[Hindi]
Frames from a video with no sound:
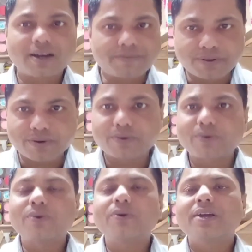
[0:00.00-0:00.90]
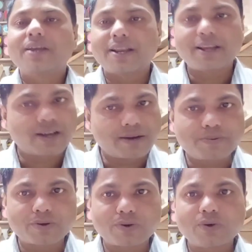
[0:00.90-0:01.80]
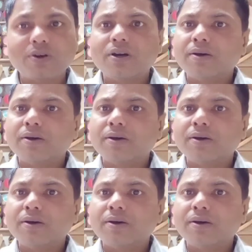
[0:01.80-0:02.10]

कफ रोग को यानी कफ को